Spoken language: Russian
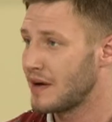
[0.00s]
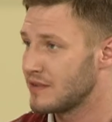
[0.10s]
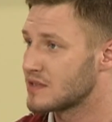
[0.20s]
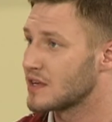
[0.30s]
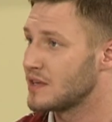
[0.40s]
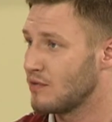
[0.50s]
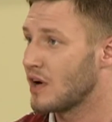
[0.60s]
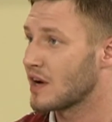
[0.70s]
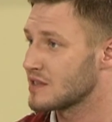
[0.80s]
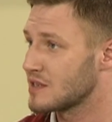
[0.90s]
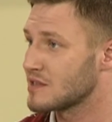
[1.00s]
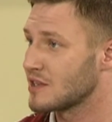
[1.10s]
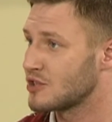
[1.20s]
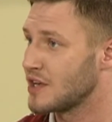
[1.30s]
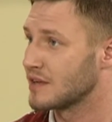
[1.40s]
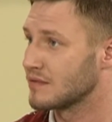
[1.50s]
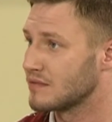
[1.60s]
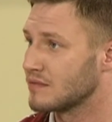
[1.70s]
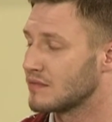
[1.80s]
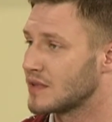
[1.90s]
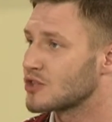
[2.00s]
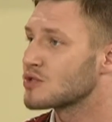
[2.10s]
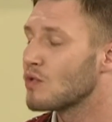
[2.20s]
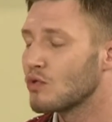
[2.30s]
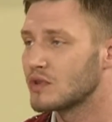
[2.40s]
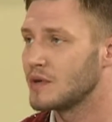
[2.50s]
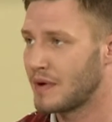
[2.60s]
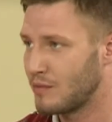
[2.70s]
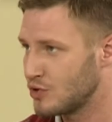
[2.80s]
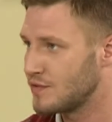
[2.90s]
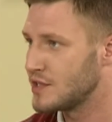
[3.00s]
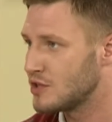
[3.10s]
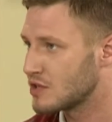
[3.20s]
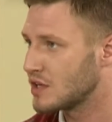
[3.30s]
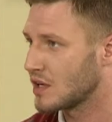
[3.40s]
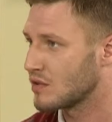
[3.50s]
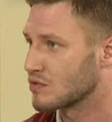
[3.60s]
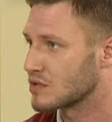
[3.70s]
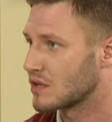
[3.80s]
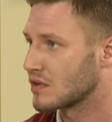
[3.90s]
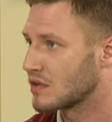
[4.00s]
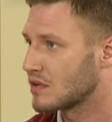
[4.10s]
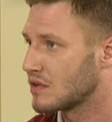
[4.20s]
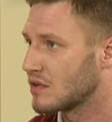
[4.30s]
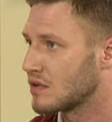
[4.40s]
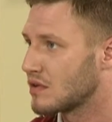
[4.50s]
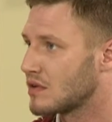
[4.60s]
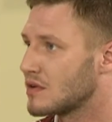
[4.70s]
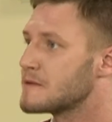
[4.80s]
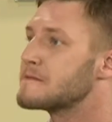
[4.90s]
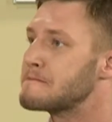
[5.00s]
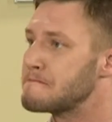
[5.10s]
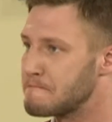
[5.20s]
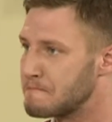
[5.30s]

избавиться от него нагрузках. гораздо сложнее. Да, да. Даже могут не помочь физические нагрузки. В этом и смысл, в общем-то,